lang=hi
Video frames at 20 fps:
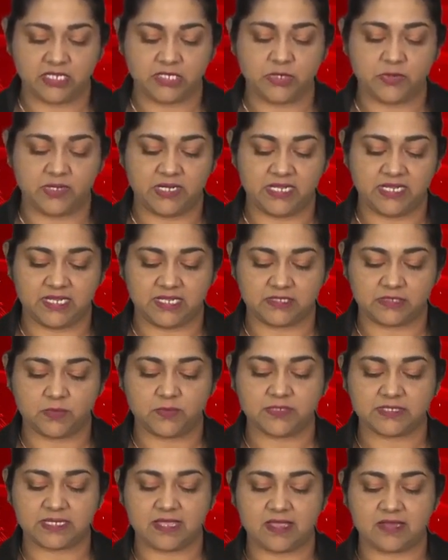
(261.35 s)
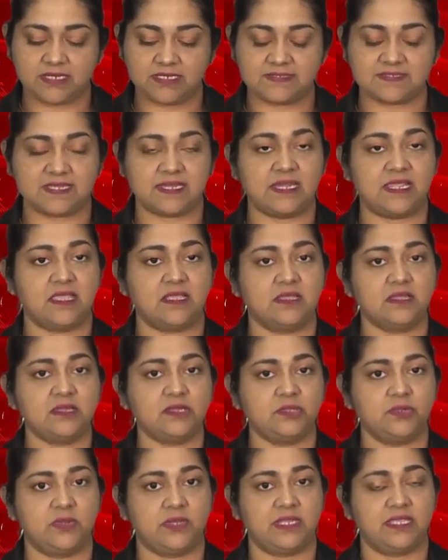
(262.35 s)
यूली के दो तारीख से
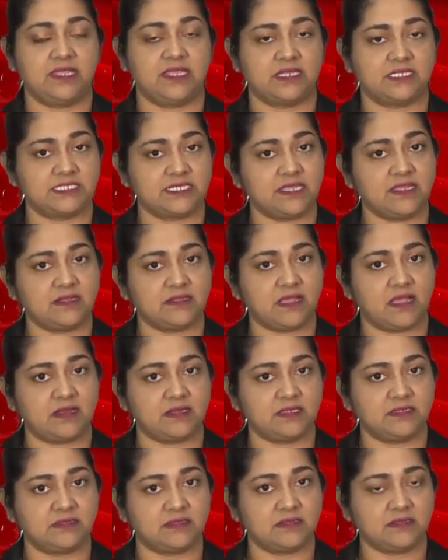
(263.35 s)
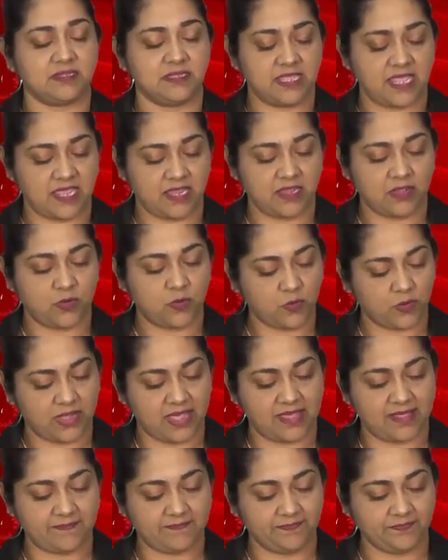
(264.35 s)
लेकर यूली के छः तारीख तक ये
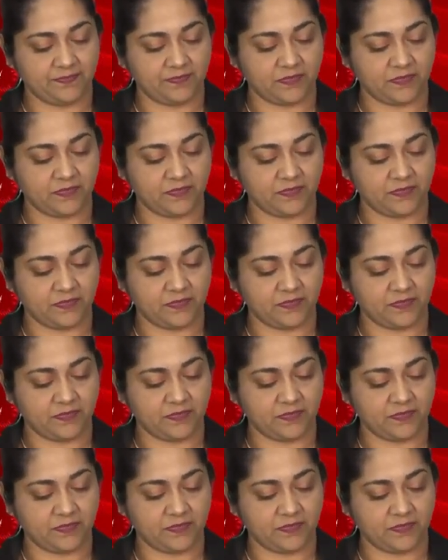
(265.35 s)
होगा